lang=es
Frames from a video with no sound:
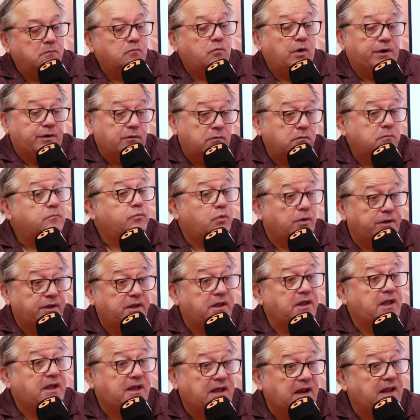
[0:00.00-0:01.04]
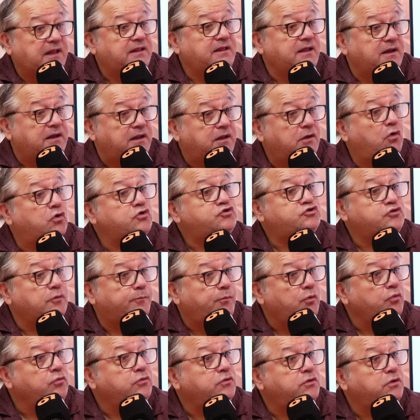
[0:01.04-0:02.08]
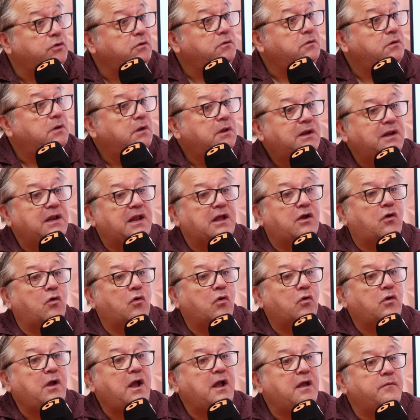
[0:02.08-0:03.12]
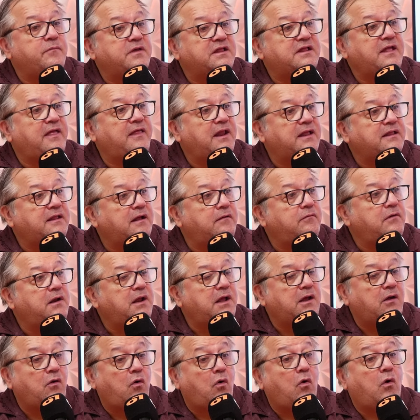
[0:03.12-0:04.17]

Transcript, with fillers: Bueno, pues es que la tiene. Ocho puntos le colocan en mitad de la tabla.